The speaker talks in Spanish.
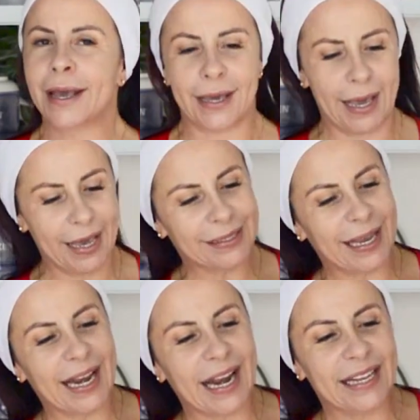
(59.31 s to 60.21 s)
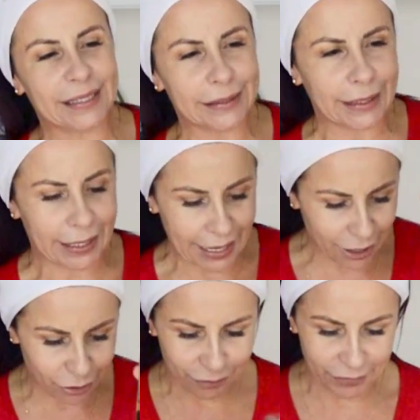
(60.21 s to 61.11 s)
que es el anís
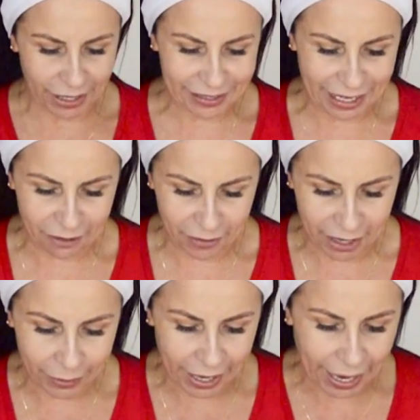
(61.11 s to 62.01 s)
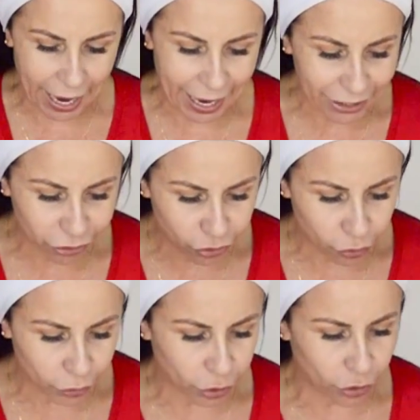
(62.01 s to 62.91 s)
estrellado, este que van a ver acá. Estos son nuestros